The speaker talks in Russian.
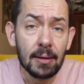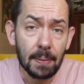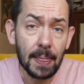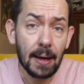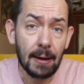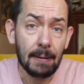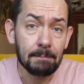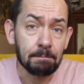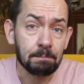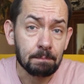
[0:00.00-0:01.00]
на
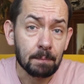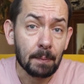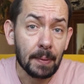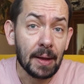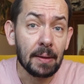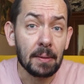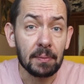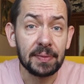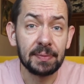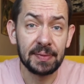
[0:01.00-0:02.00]
э,
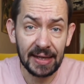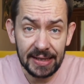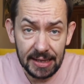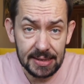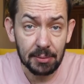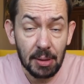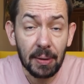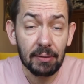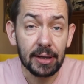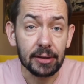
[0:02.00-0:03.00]
Донецком
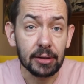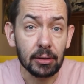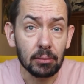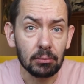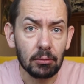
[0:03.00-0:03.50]
направлении,